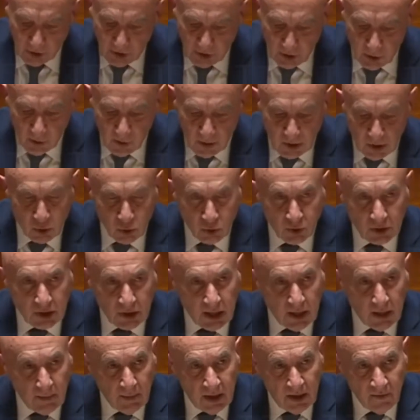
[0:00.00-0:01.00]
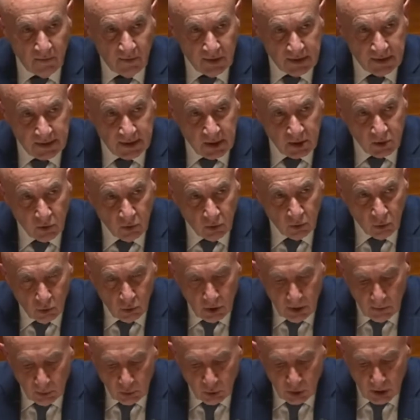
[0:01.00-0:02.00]
Iran et jusqu'à la manifestation de
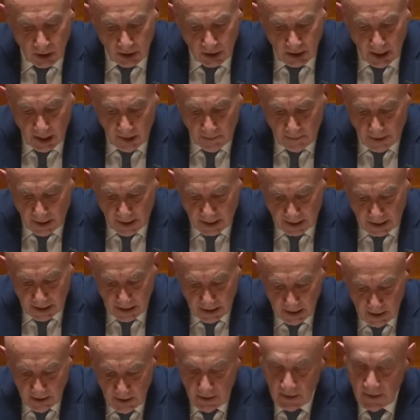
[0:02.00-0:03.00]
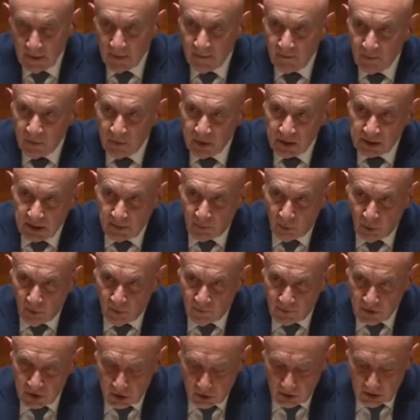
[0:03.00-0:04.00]
dimanche dernier à Paris, ces
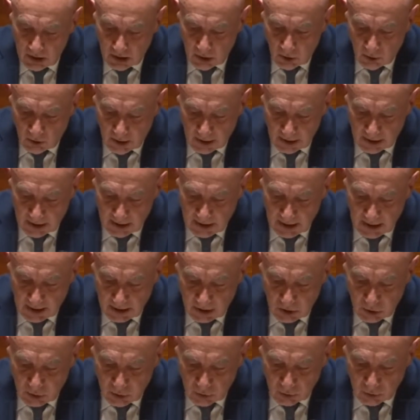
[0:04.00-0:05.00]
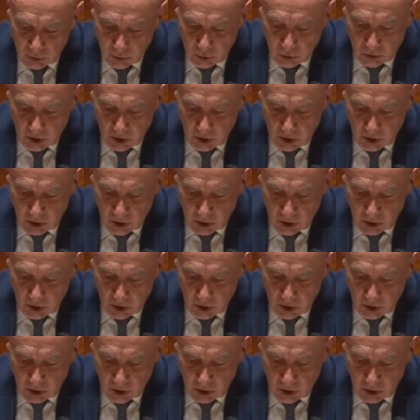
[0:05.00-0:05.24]
professionnels de l'indignation, ceux